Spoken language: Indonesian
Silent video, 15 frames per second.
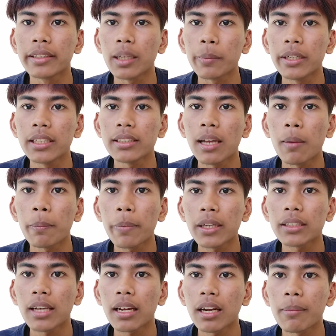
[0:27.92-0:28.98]
Kitab ini sampai
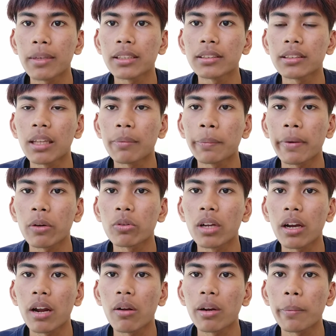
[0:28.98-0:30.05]
sekarang masih tetap
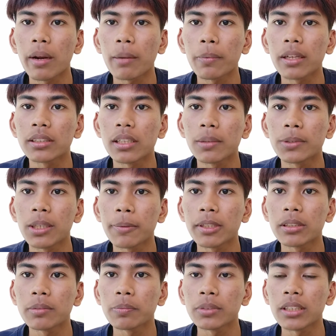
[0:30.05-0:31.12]
digunakan oleh para pelajar
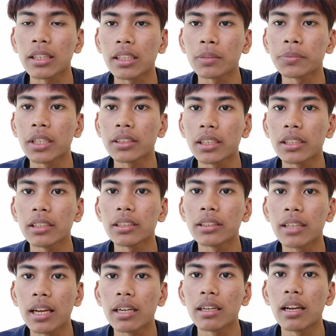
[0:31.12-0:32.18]
pesantren-pesantren
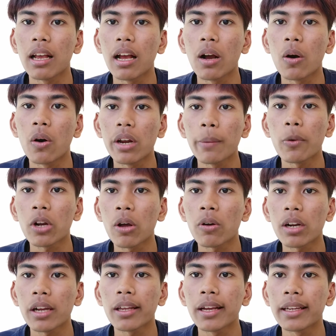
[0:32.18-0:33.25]
dan oleh
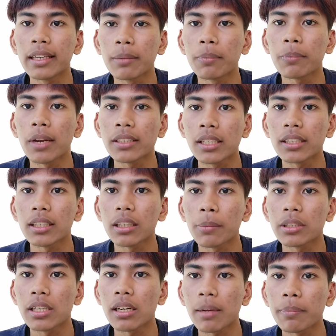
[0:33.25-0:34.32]
orang-orang yang ingin mempelajari tata
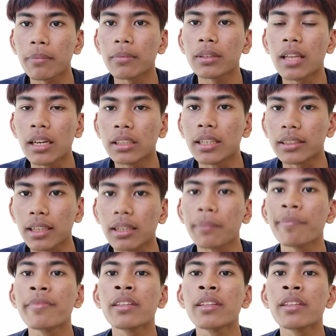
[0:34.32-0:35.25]
bahasa Arab dari dasar.